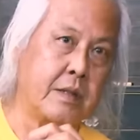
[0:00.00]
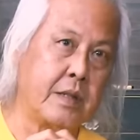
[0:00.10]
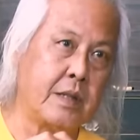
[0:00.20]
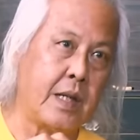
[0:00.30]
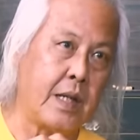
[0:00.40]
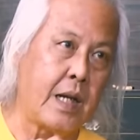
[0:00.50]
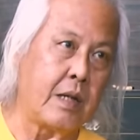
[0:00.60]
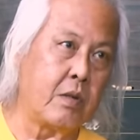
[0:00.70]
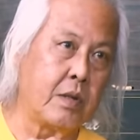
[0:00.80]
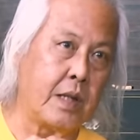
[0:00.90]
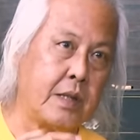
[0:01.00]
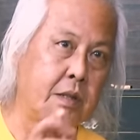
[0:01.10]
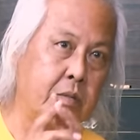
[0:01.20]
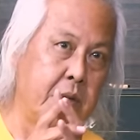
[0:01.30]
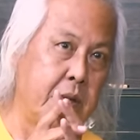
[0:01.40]
ซึ่งในอนาคตอาจจะ
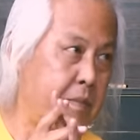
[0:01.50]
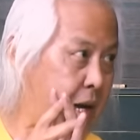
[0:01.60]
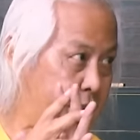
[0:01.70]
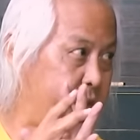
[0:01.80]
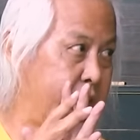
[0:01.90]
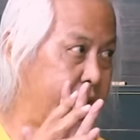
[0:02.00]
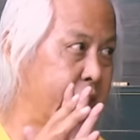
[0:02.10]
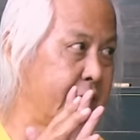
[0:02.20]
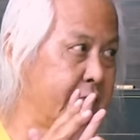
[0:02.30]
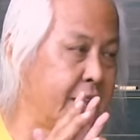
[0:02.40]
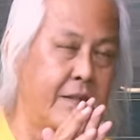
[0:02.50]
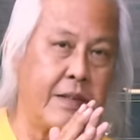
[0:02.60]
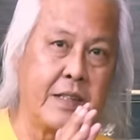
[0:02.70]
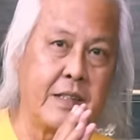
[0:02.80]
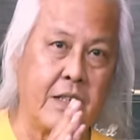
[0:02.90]
ต้องมีมากกว่านี้ใช่ไห
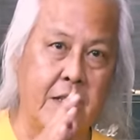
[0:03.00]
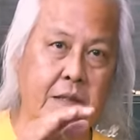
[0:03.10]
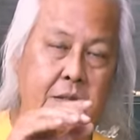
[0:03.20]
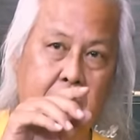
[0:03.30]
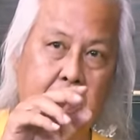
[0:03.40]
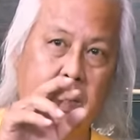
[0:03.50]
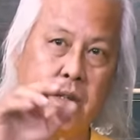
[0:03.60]
มตอนนี้สองหลัก